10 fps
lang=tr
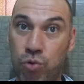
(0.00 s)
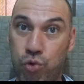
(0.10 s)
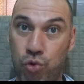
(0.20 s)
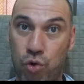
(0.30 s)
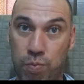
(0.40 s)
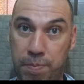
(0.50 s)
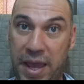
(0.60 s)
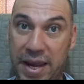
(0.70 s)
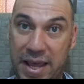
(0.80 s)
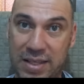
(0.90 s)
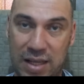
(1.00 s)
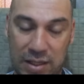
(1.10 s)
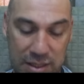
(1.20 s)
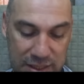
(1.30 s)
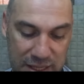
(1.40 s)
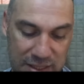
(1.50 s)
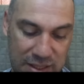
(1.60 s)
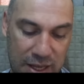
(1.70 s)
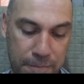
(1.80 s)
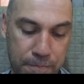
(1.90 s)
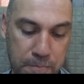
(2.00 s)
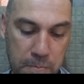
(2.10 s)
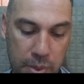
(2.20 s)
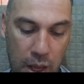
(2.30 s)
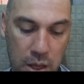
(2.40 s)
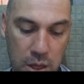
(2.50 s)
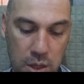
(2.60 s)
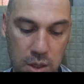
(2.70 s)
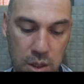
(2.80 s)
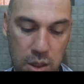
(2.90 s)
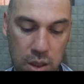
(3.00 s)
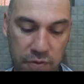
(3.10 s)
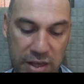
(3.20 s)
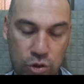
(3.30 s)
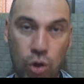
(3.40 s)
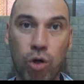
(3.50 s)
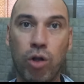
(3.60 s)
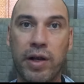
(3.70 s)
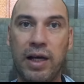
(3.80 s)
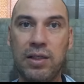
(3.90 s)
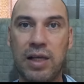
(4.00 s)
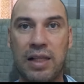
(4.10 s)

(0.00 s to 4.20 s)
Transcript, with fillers: düşünüyorum BR San hissesi de. E, ve son olarak